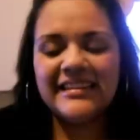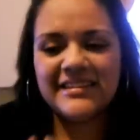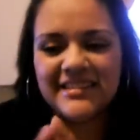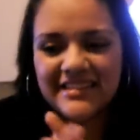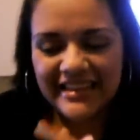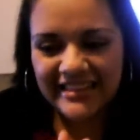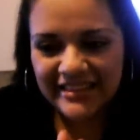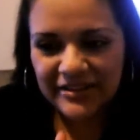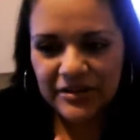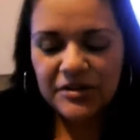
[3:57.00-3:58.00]
lo
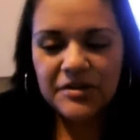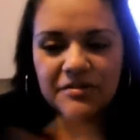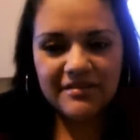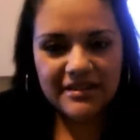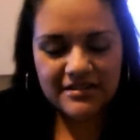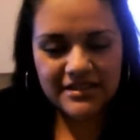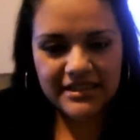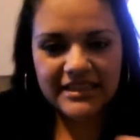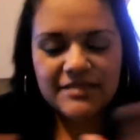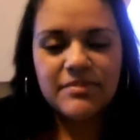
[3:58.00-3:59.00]
siento. Bueno,
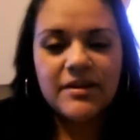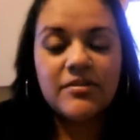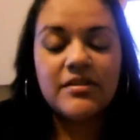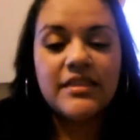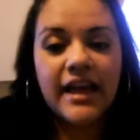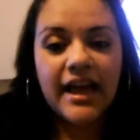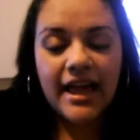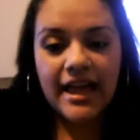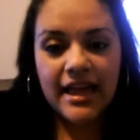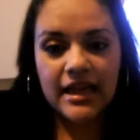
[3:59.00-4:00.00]
siguiente pregunta.
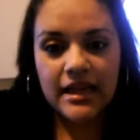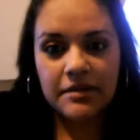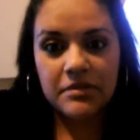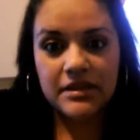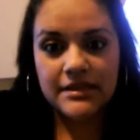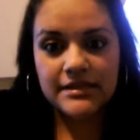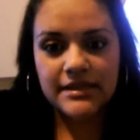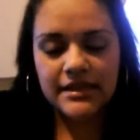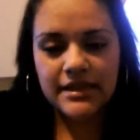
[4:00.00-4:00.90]
Eh, me dice